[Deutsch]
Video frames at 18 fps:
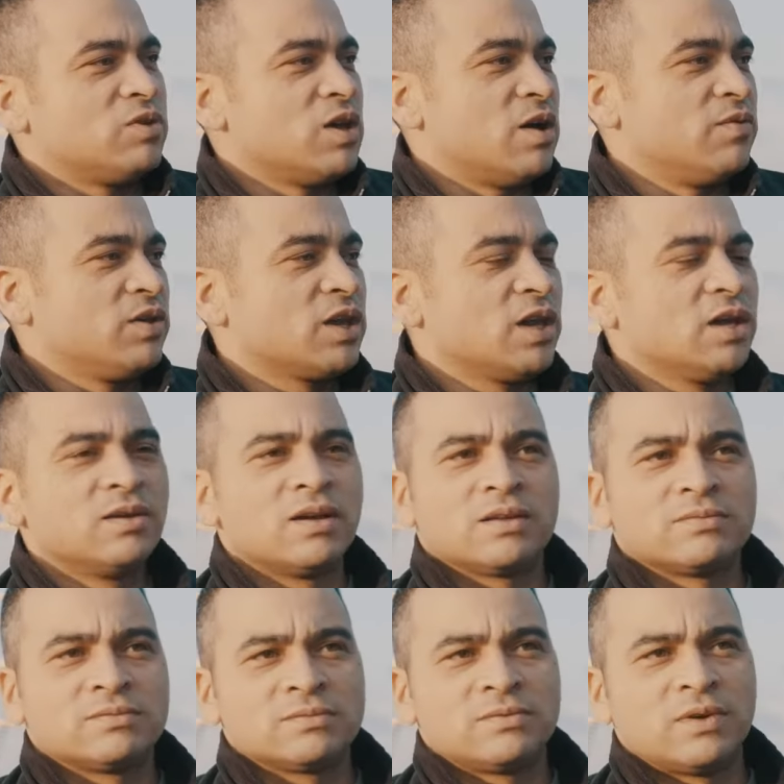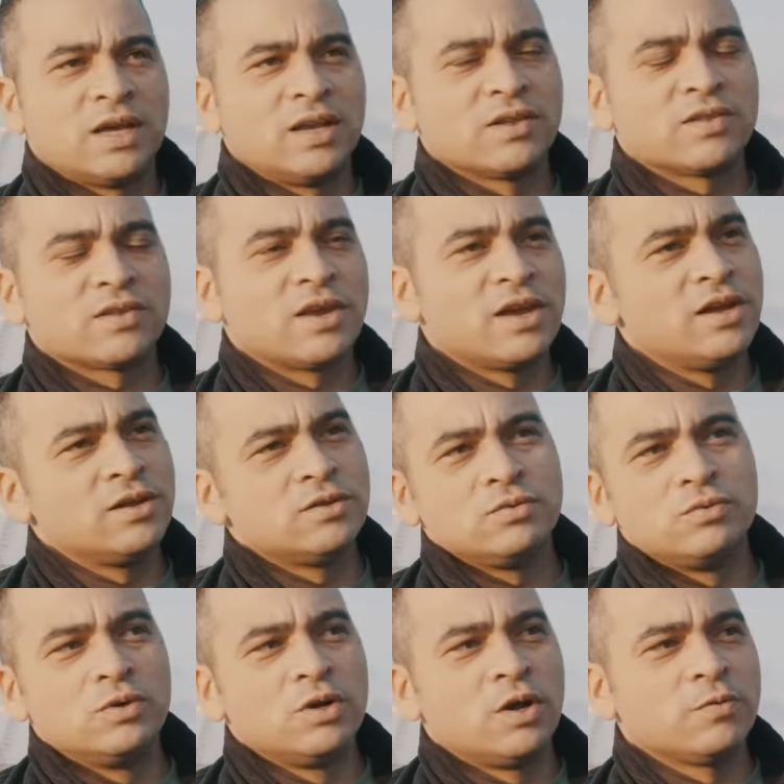Ja, wir kriegen Weihnachtsgeld,
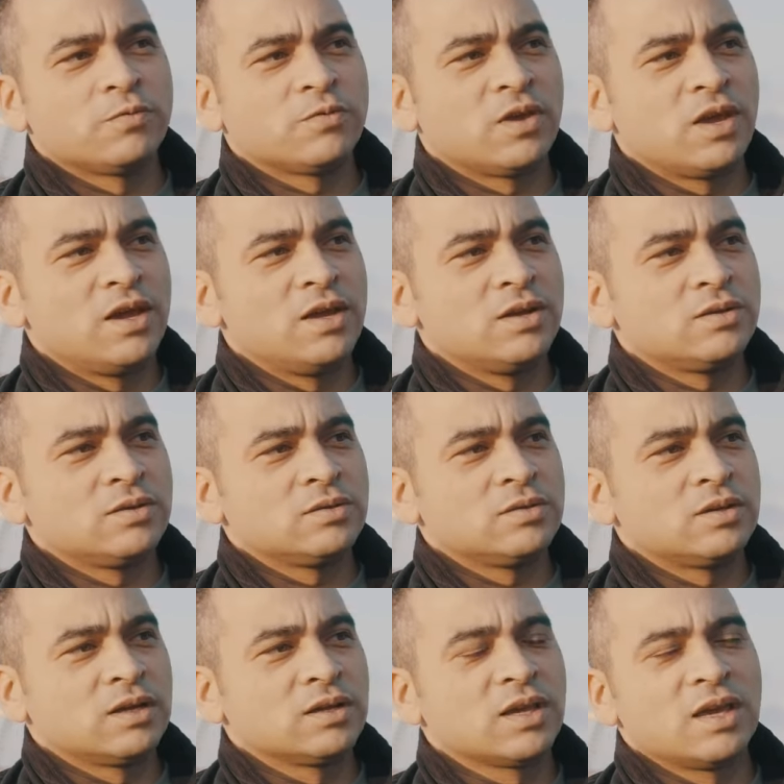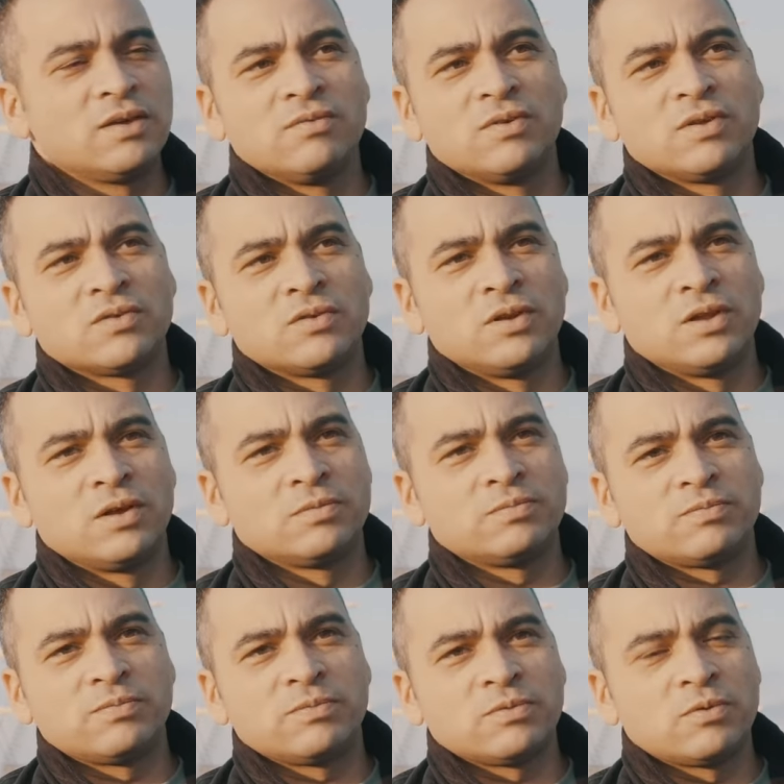Urlaubsgeld, dann kriegen wir so eine
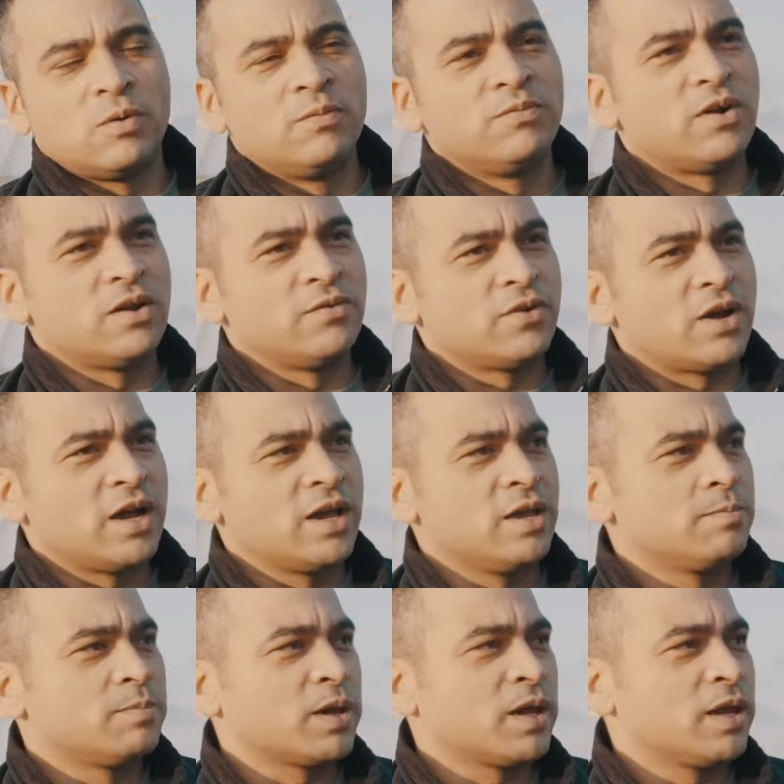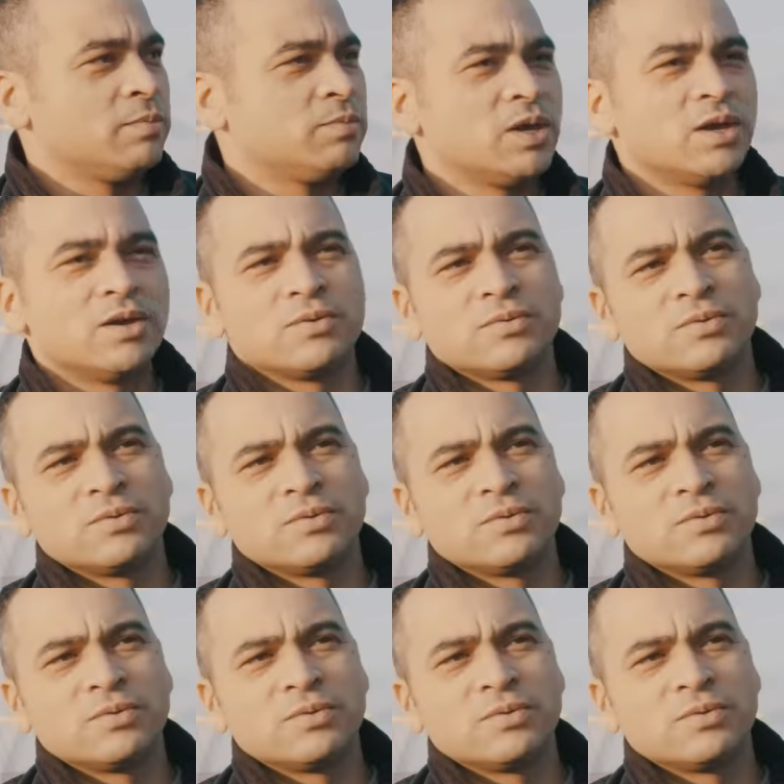unfallfreie Prämie.